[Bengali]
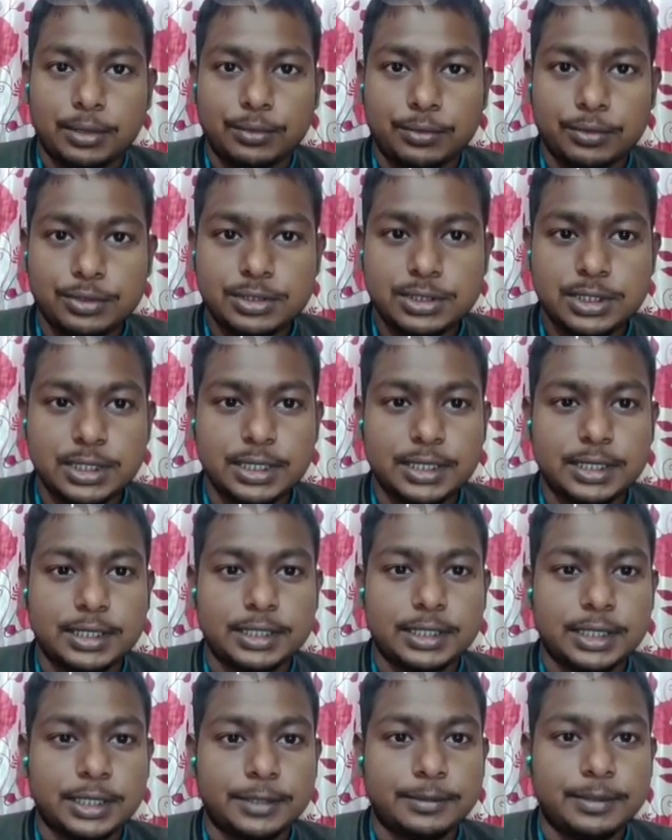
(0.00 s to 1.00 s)
আপনার
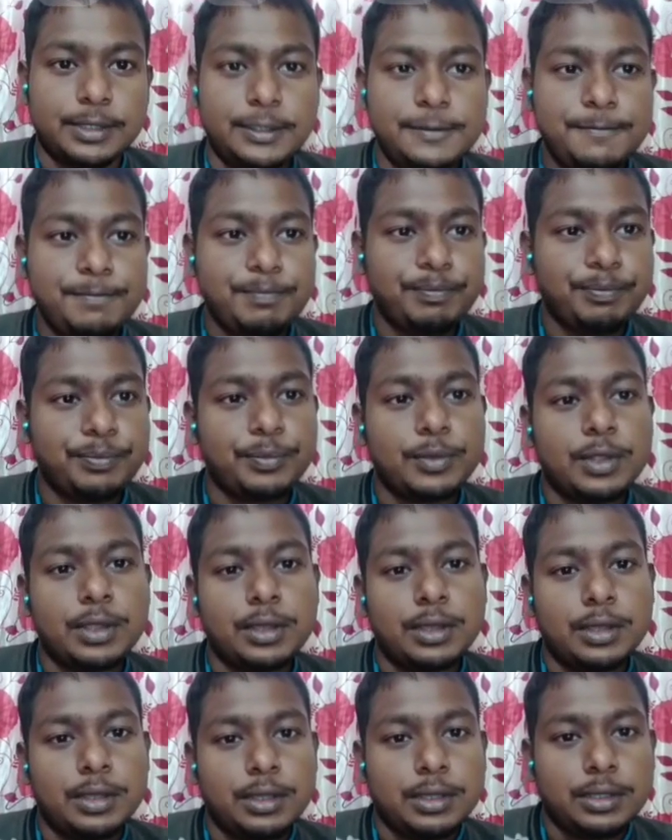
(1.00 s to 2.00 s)
কোশ্চেন এটা থাকবে
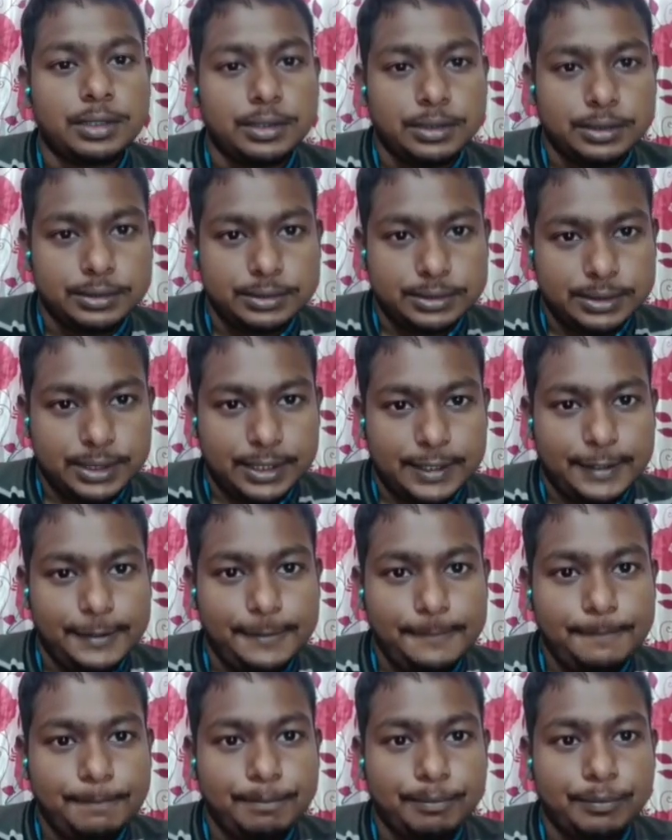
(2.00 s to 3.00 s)

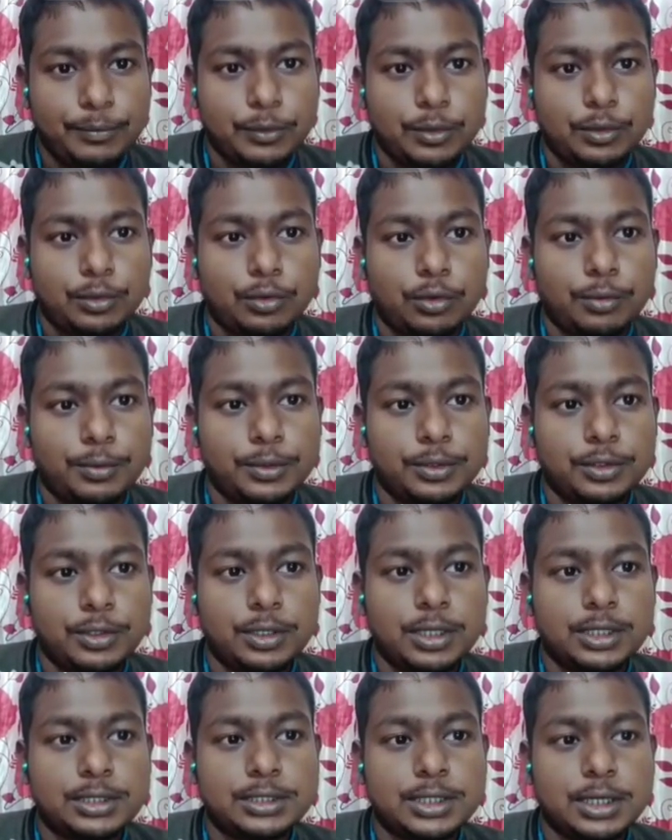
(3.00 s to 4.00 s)
যে
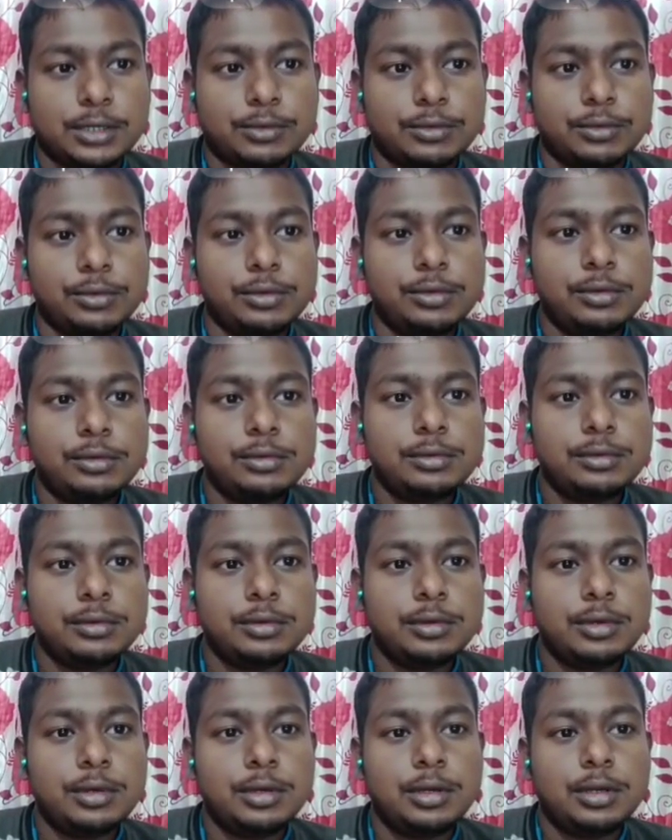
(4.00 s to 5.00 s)
রবীন্দ্রনাথ ঠাকুর
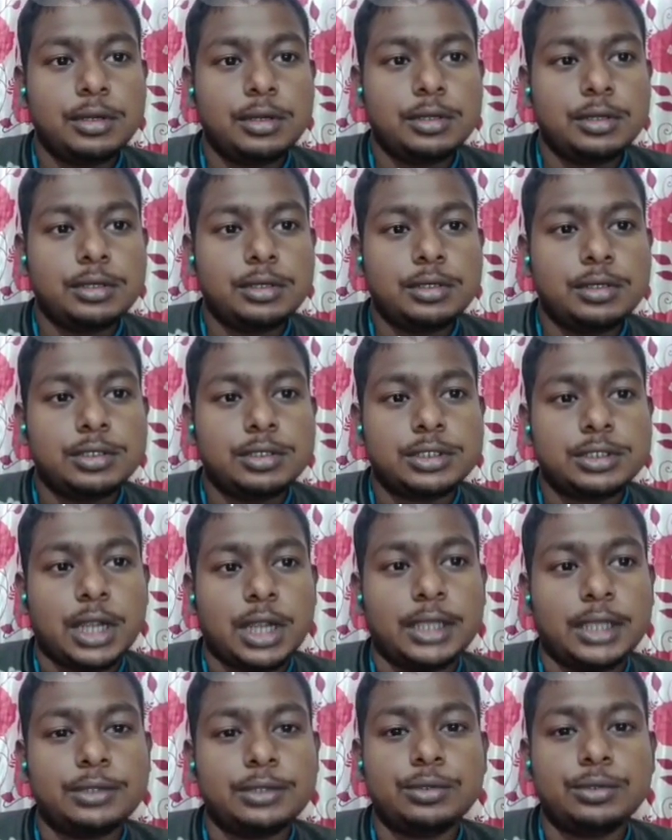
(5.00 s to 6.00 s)

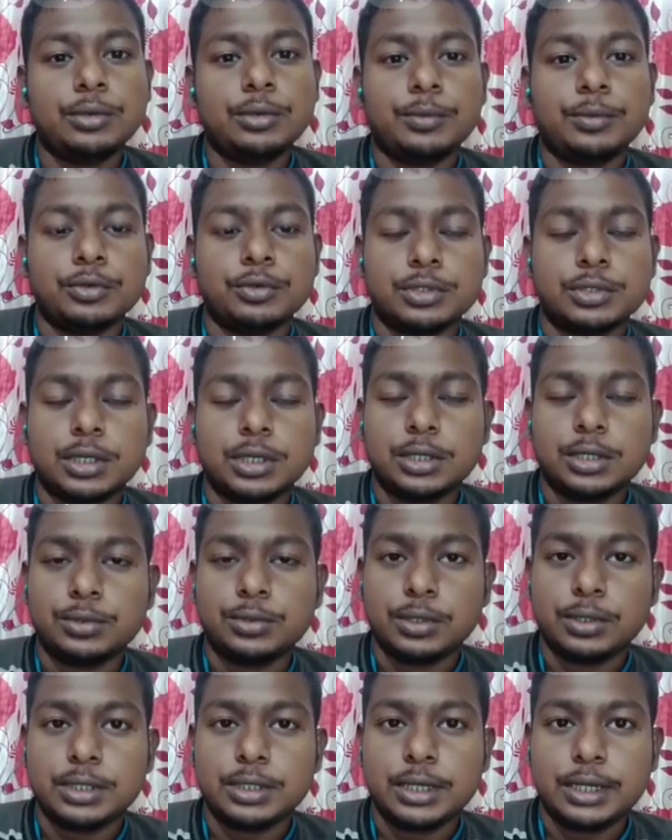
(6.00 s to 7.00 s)
সাহিত্য
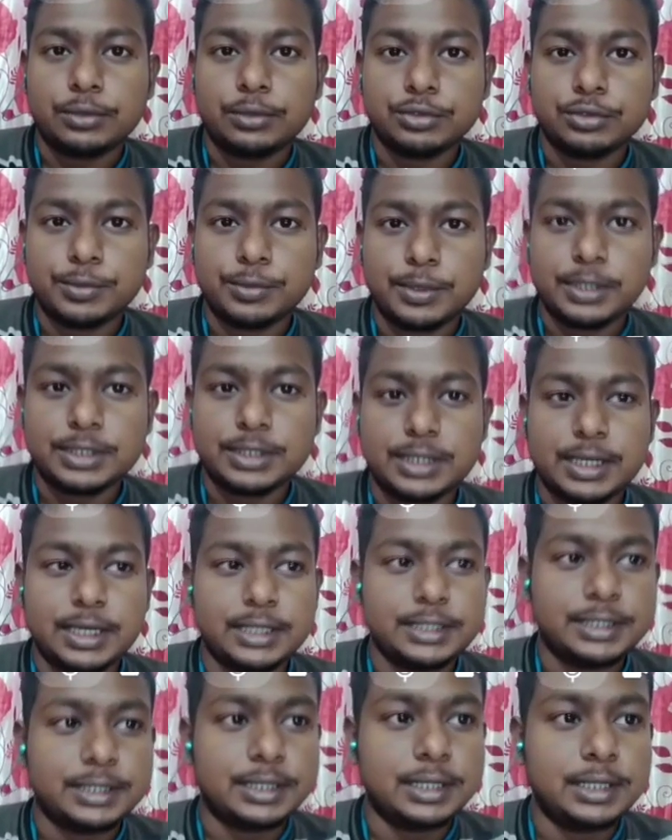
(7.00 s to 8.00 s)
পুরস্কার দু হাজার একুশ
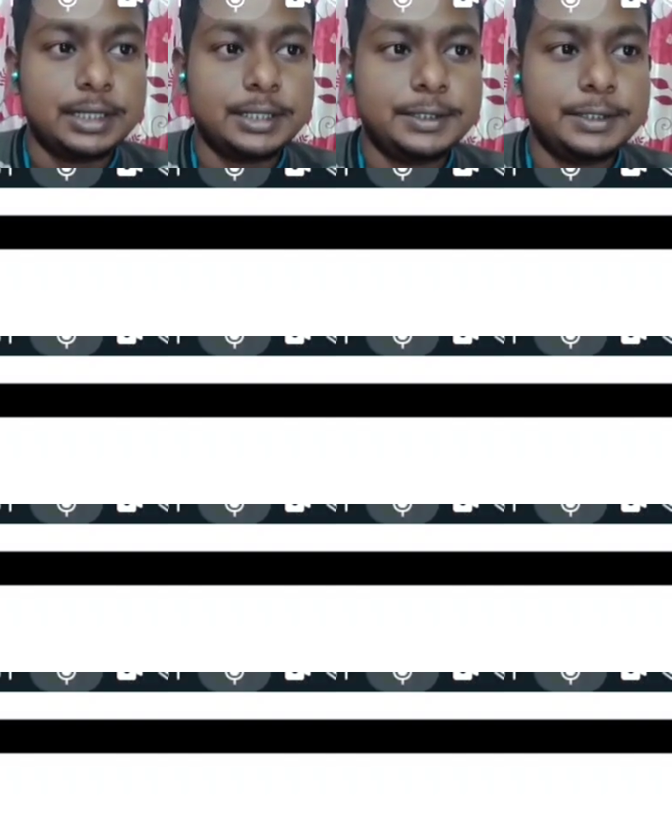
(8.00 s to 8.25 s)
বাইশ কে